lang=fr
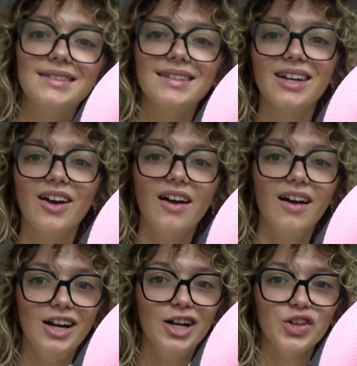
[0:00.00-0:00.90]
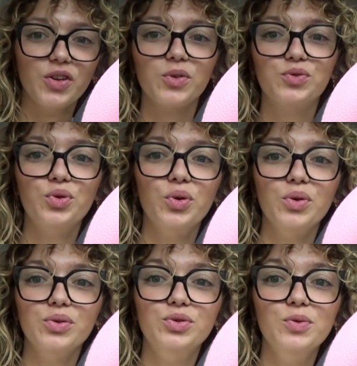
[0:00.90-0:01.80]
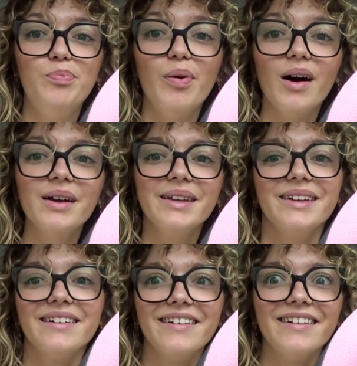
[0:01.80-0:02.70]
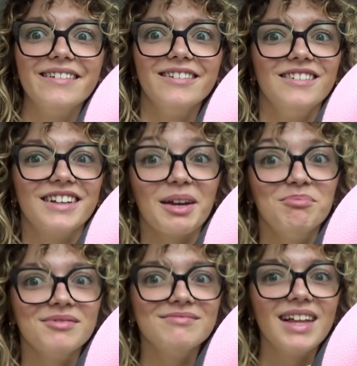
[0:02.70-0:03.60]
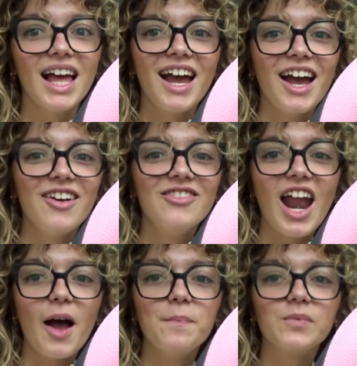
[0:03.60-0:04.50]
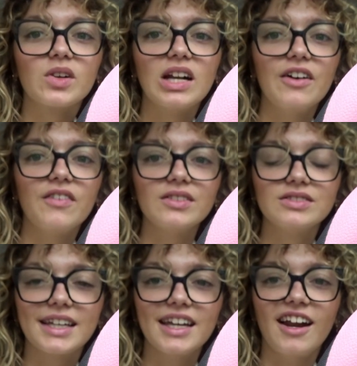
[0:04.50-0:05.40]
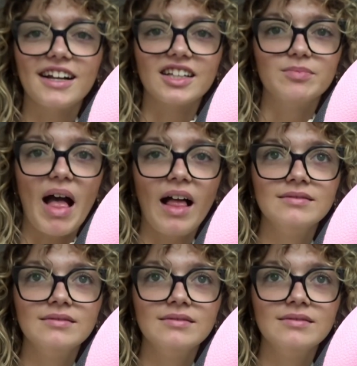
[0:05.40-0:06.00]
c'est euh, dans du pain et euh, une crêpe. Voilà, donc là on va rentrer à la Casbah.